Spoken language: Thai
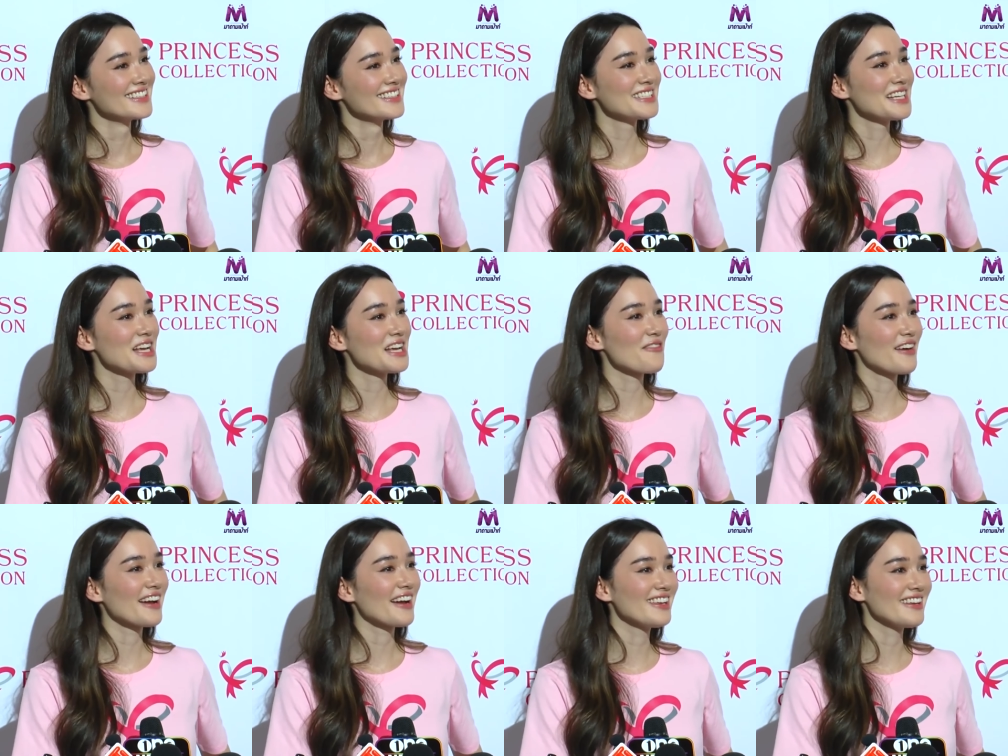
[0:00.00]
เชี
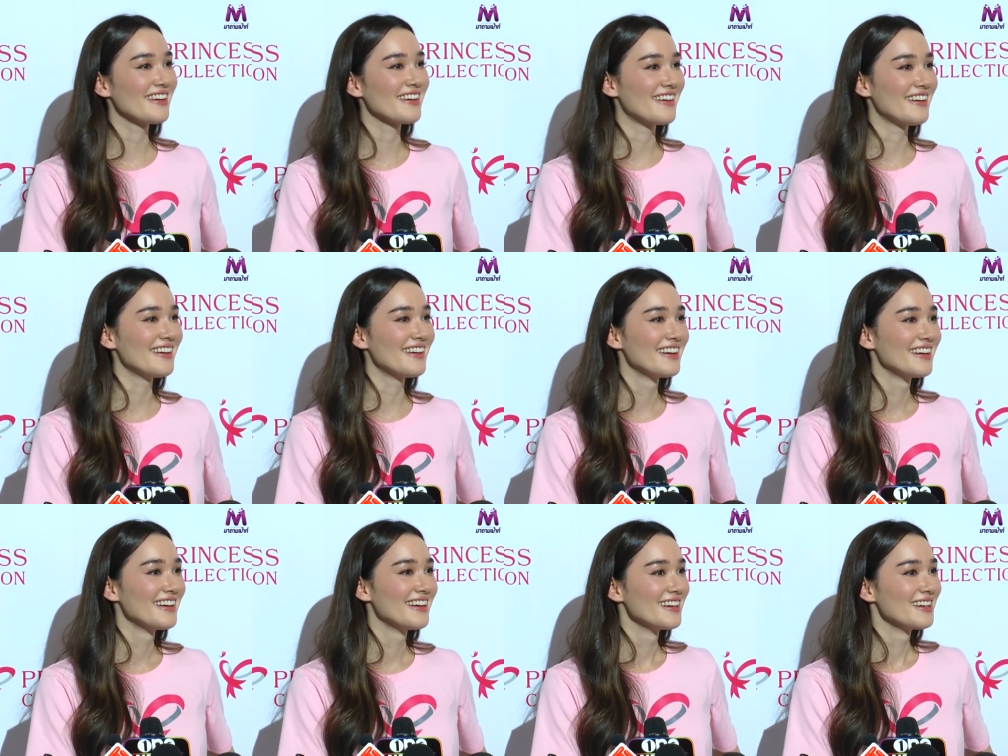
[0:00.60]
ยรไหมหรอ
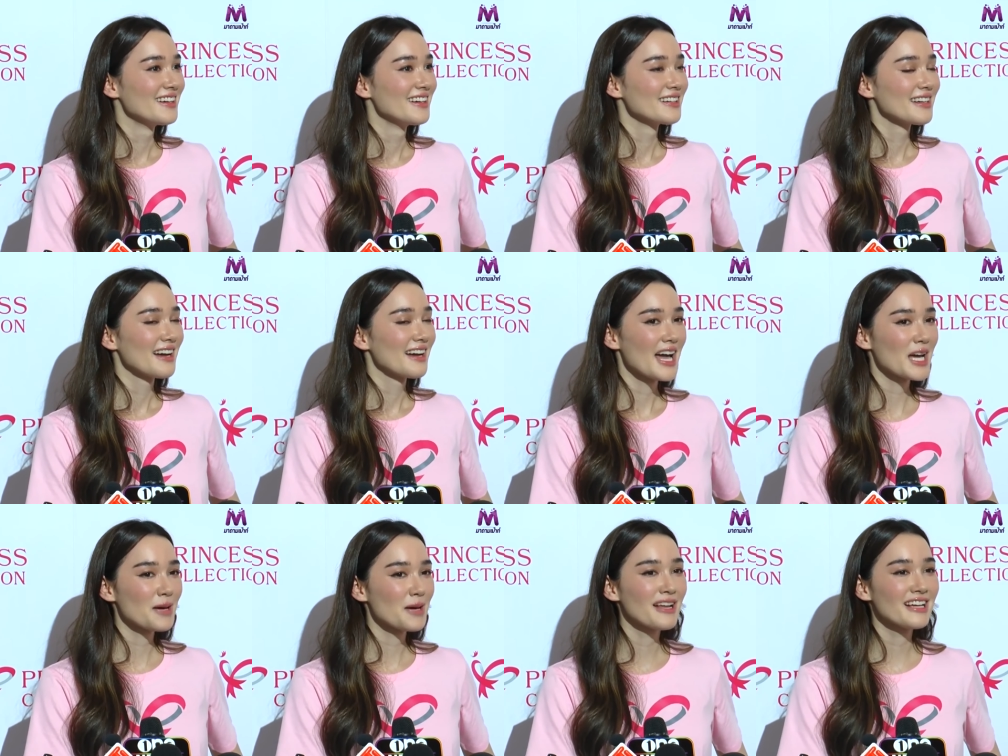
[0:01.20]

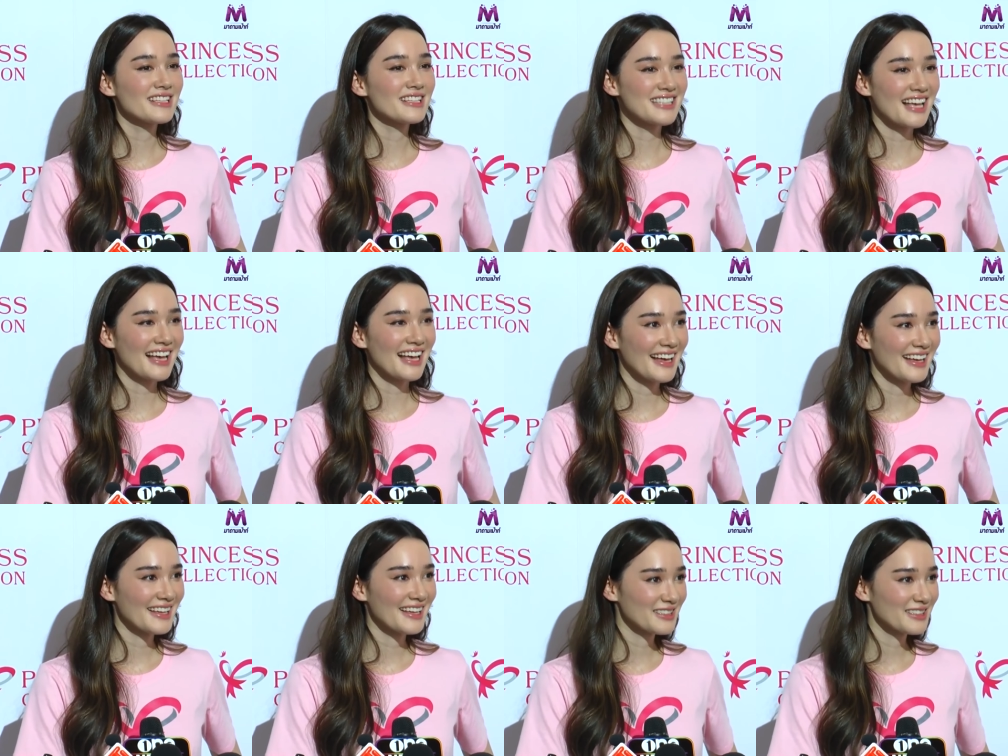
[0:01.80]
ให้กาลังใจ